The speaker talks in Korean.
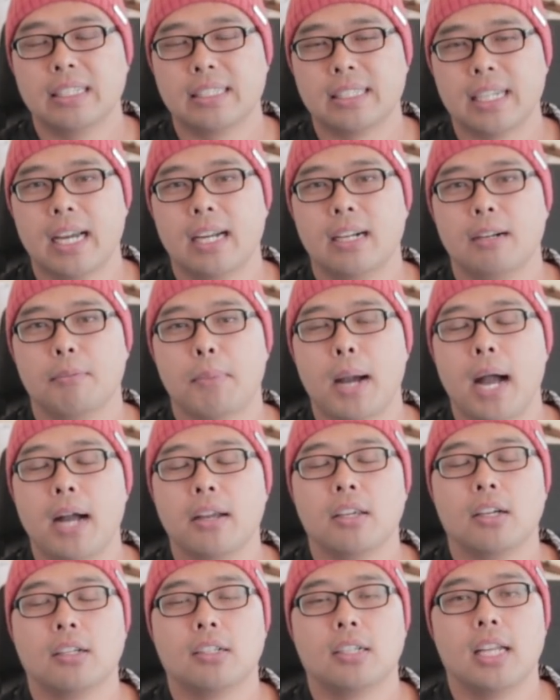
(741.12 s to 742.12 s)
잘
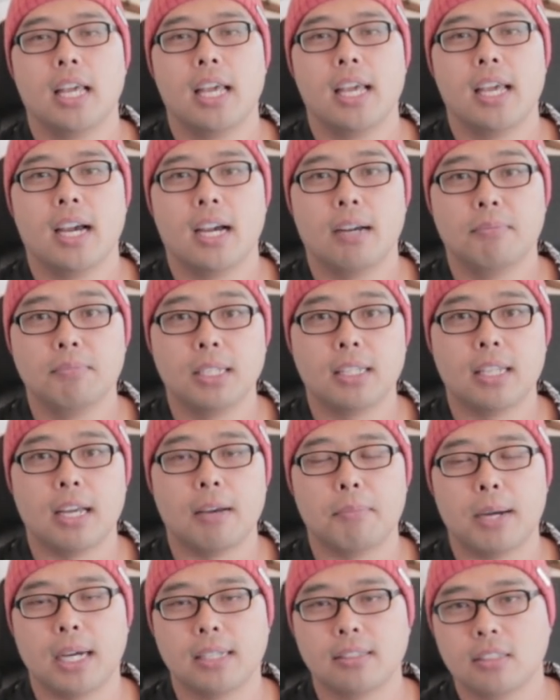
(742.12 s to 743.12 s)
방역을 해야
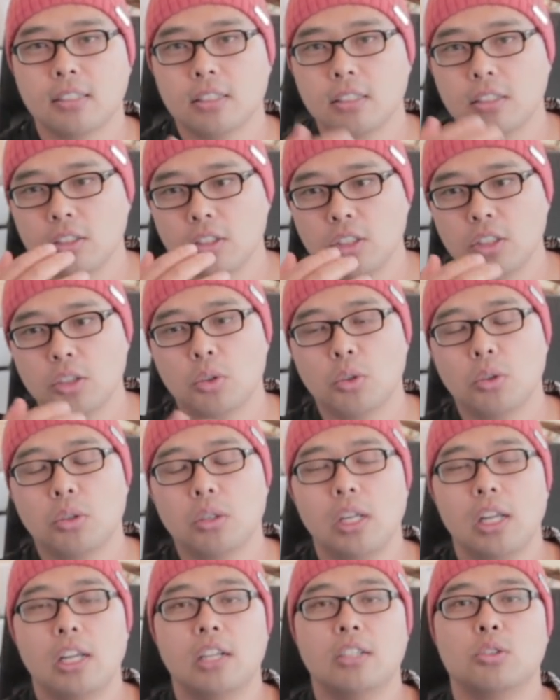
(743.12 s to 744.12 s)
합니다. 마스크
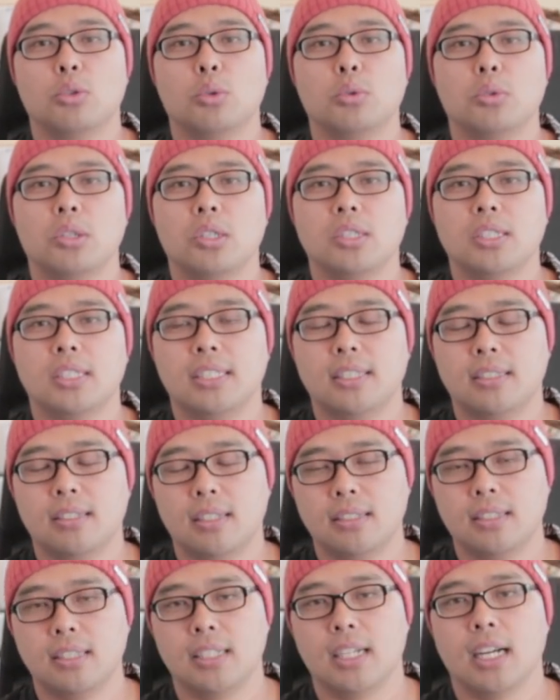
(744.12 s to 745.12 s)
쓰시고 소셜
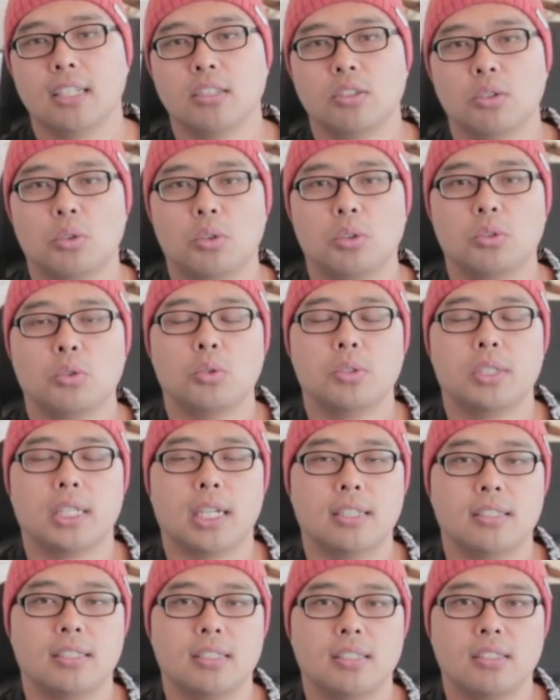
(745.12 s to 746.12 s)
디스탠싱 하시고 손
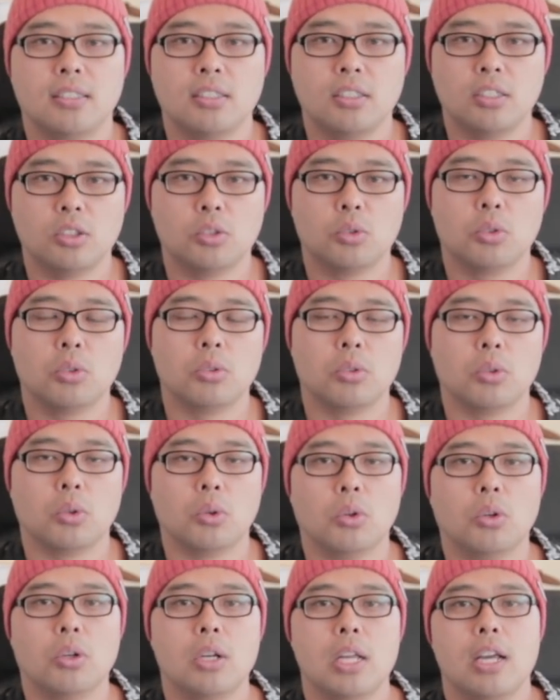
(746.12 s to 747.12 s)
잘 씻으시고
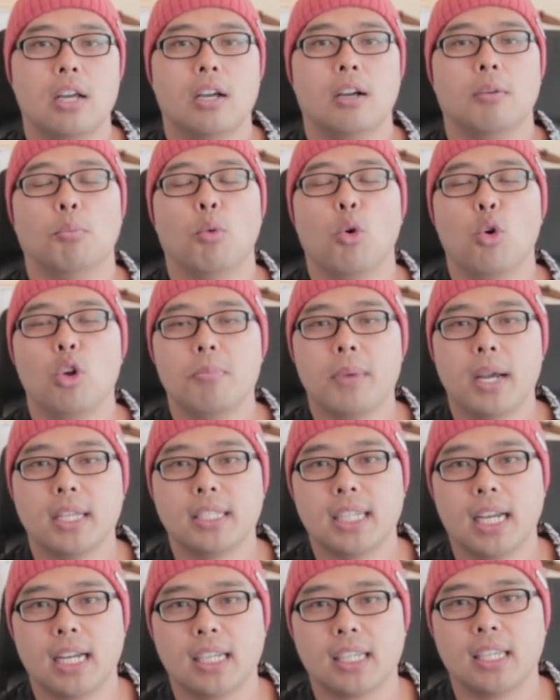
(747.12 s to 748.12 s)
그리고
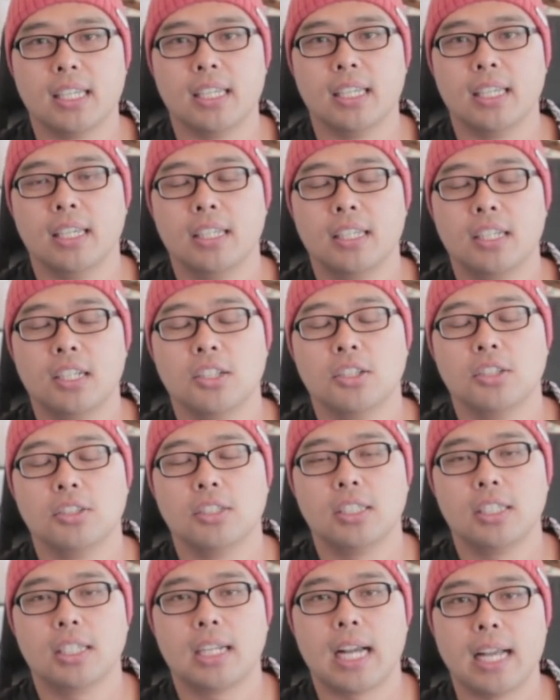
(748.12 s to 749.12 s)
모임하지 않기,
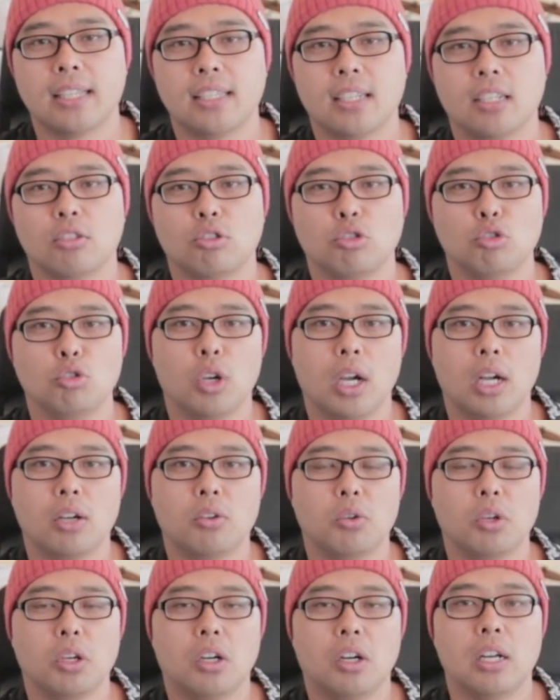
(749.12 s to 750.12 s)
이것이 가장
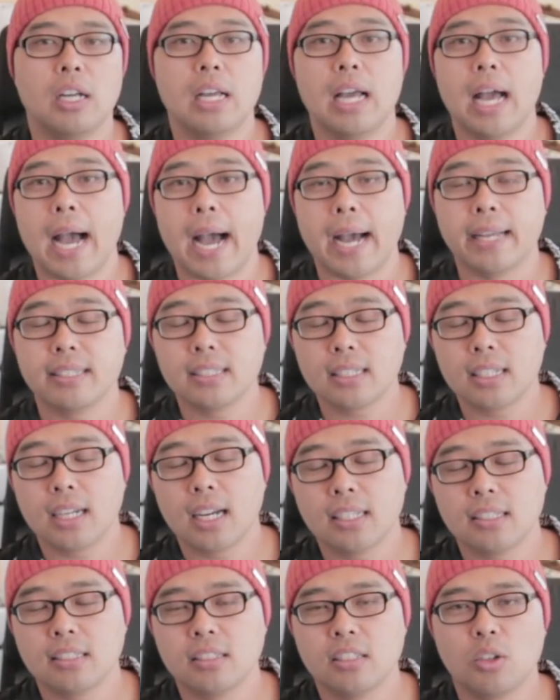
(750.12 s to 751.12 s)
중요하고요.
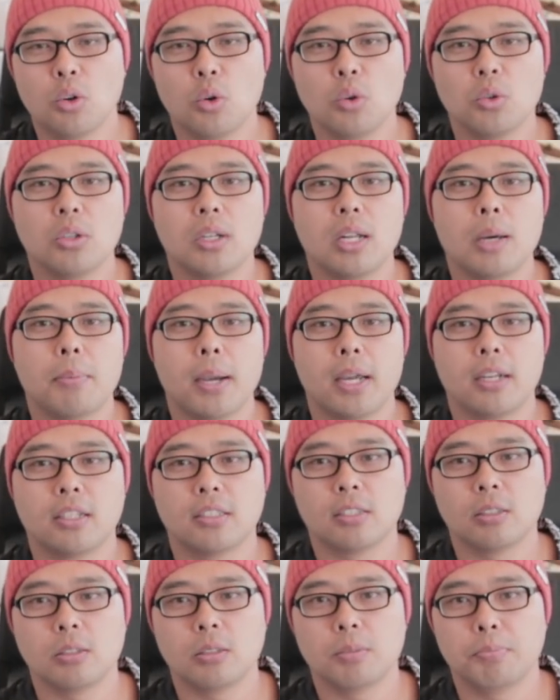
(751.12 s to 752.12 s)
아직까지는 코로나
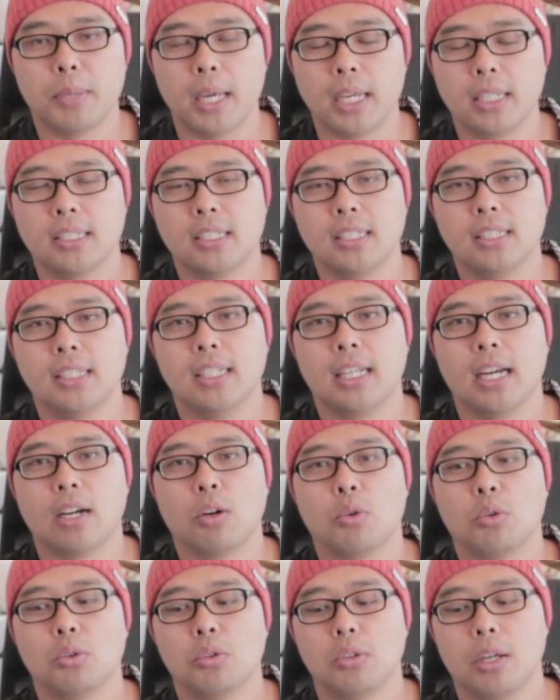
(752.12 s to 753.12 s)
바이러스
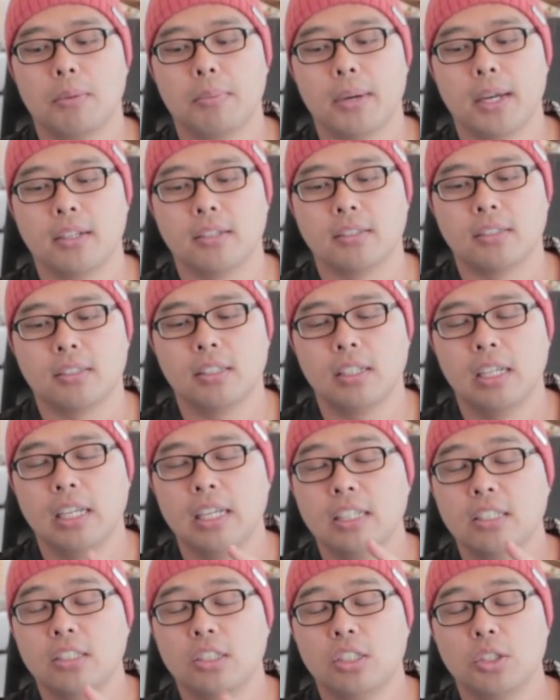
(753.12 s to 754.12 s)
백신이나 코로나 바이러스
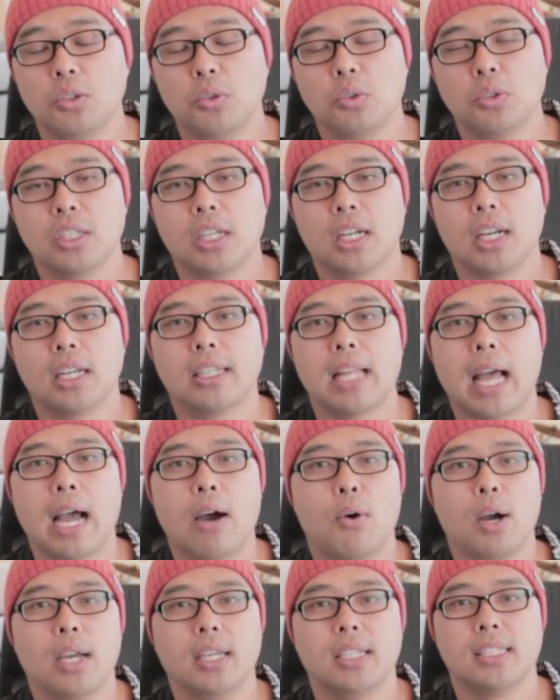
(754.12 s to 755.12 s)
치료제가
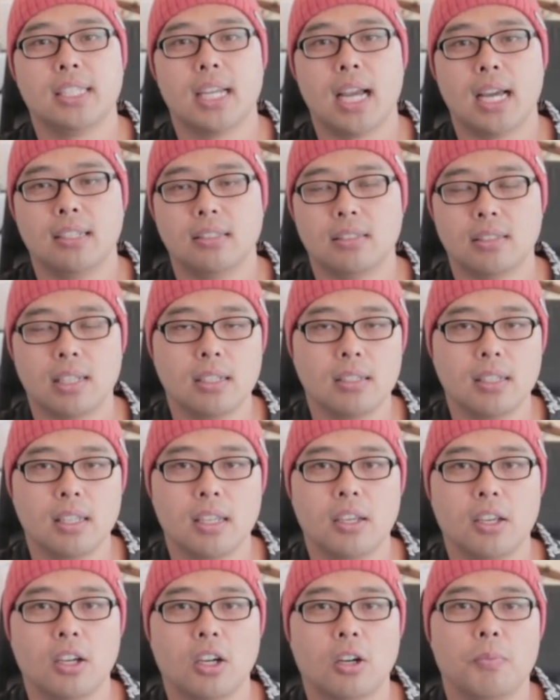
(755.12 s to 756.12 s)
나와 있지 않은
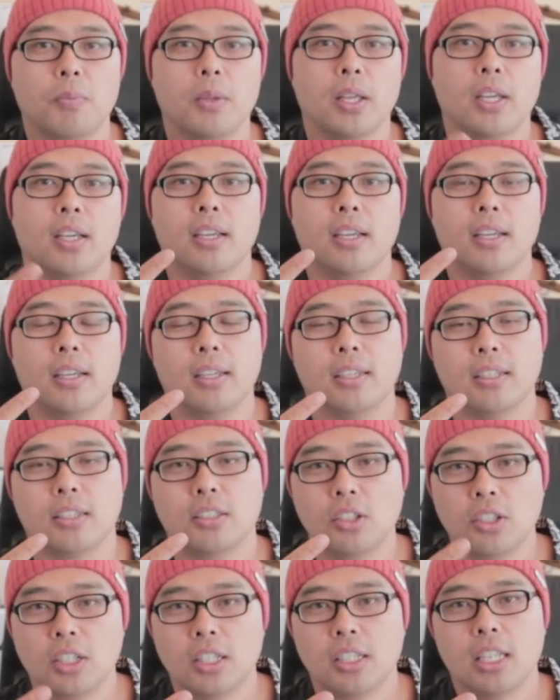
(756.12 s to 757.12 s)
상태예요. 예,
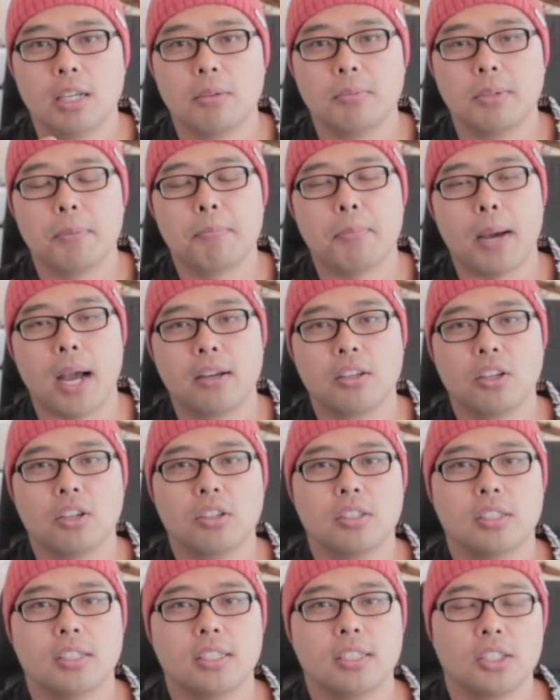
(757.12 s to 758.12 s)
그렇기 때문에
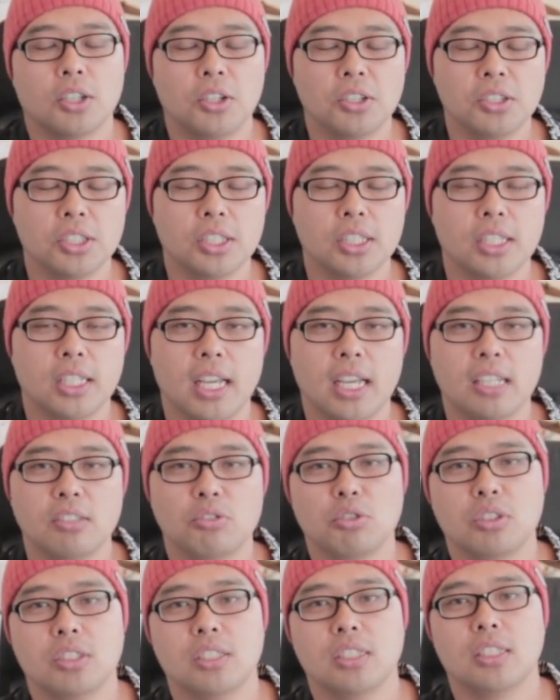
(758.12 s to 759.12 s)
방역을 철저히
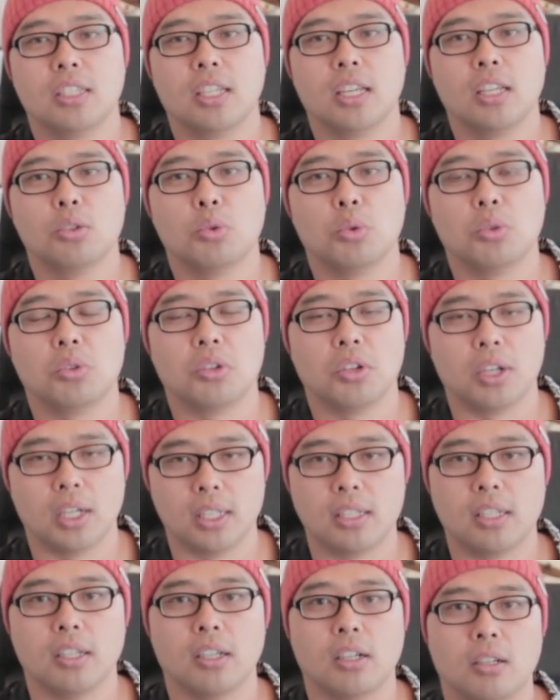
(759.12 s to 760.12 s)
해주시는 게 좋을 것
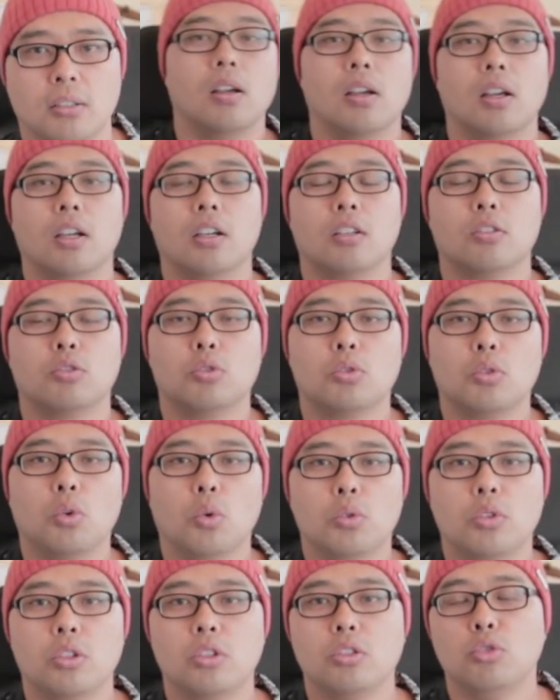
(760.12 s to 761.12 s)
같아요. 예, 그리고
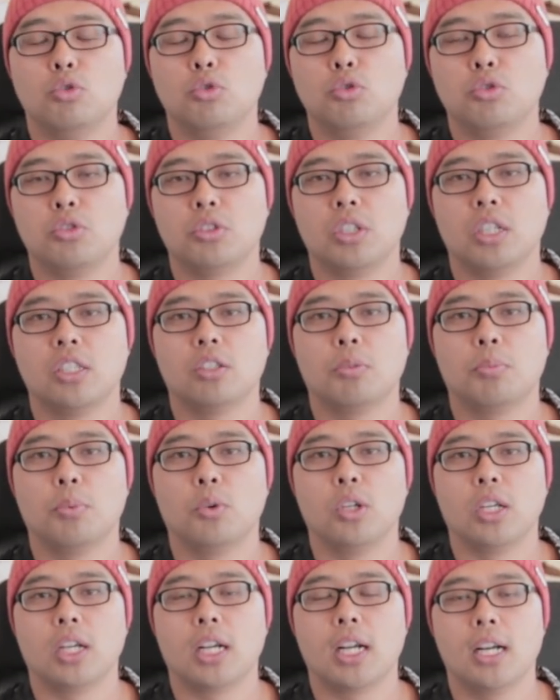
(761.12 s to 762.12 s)
오늘 뉴스에서
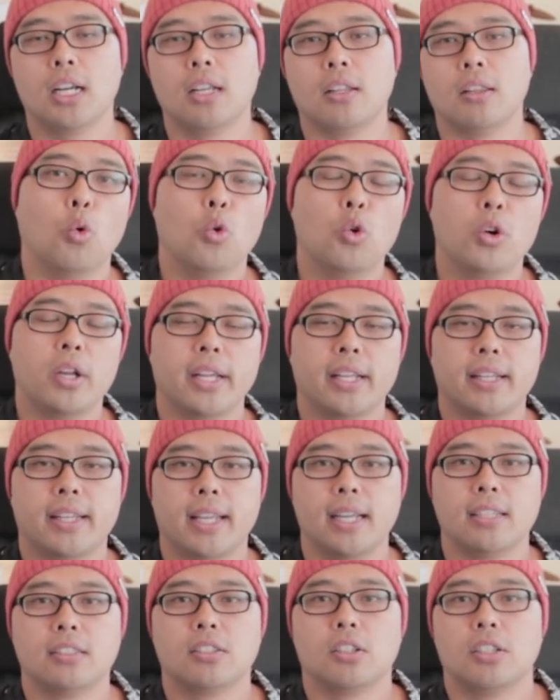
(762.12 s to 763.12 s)
보니까 올해
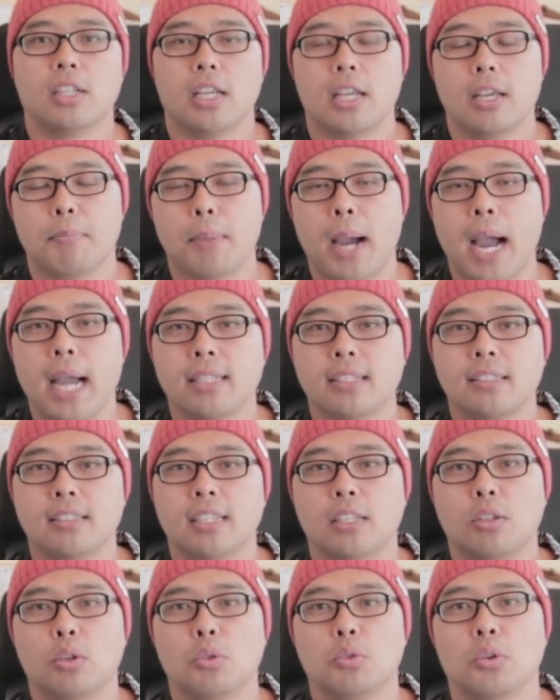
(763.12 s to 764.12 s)
대선에 바이든
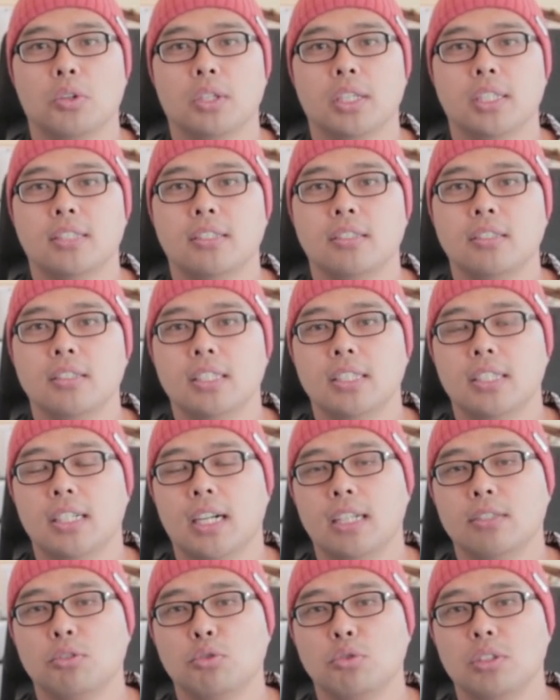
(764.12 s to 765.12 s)
대통령이 승리를
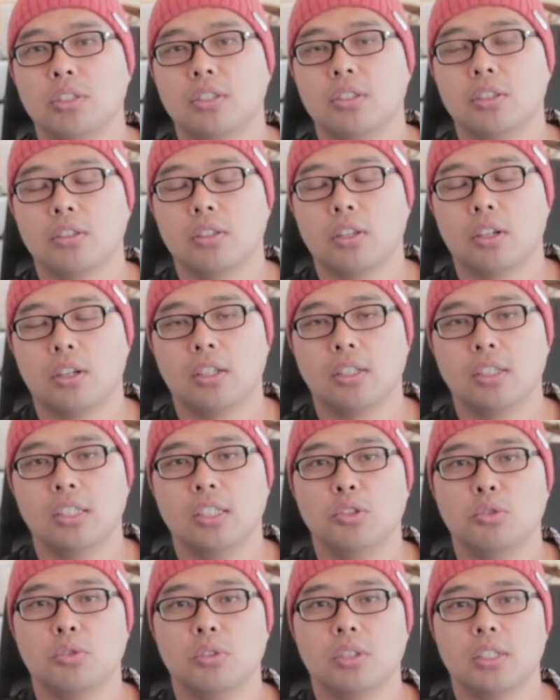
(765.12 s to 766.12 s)
할 수 있었던
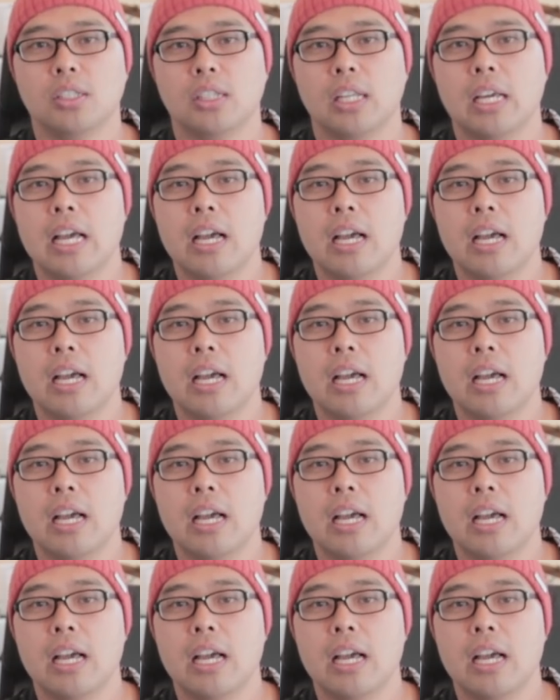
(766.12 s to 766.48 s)
이유는